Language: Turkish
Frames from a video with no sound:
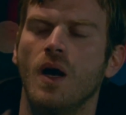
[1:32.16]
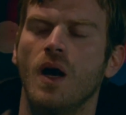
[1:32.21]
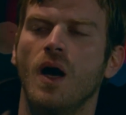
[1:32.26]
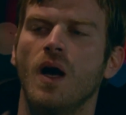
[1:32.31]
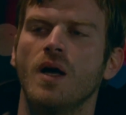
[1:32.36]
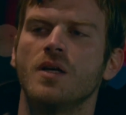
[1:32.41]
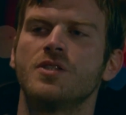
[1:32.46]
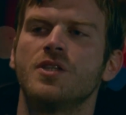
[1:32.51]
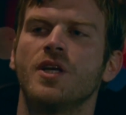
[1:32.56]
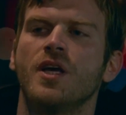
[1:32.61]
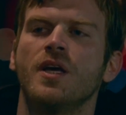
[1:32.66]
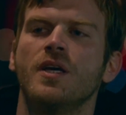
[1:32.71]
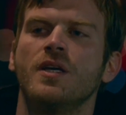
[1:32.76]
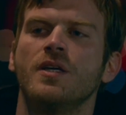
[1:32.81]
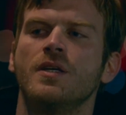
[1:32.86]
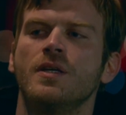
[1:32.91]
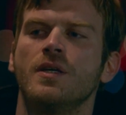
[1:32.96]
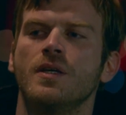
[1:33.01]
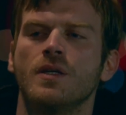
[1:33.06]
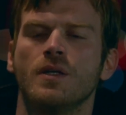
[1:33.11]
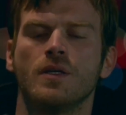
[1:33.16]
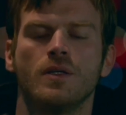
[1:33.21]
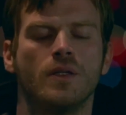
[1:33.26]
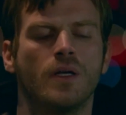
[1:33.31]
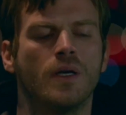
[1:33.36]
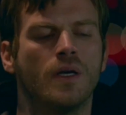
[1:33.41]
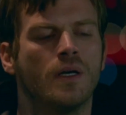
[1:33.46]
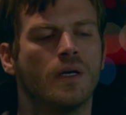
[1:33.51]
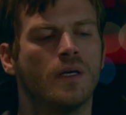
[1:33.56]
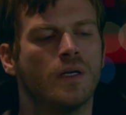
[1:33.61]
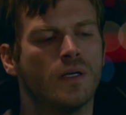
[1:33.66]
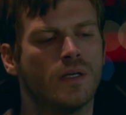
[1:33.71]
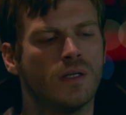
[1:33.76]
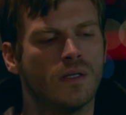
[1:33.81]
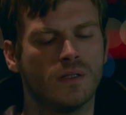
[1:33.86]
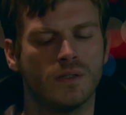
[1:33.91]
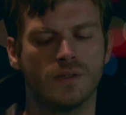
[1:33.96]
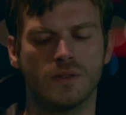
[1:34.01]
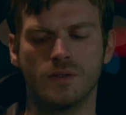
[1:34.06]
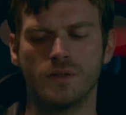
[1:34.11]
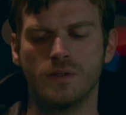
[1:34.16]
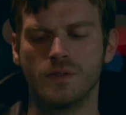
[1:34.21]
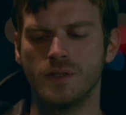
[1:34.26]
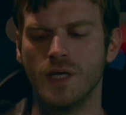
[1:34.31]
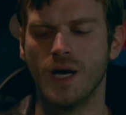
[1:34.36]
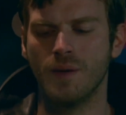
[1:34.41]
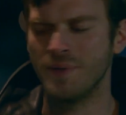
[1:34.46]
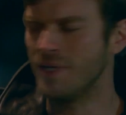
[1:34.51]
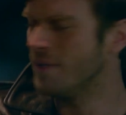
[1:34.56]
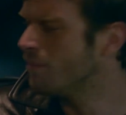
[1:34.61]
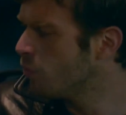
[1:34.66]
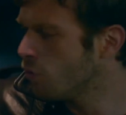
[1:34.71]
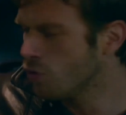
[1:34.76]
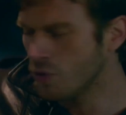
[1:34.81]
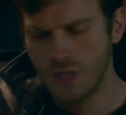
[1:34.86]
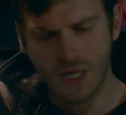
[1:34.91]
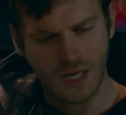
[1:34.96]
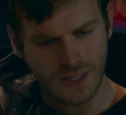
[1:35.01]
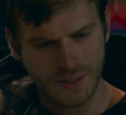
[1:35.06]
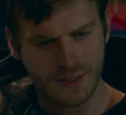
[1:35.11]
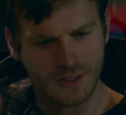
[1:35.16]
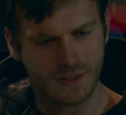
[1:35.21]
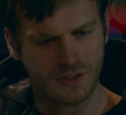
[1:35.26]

Ha şey... E, ya benim bu ileride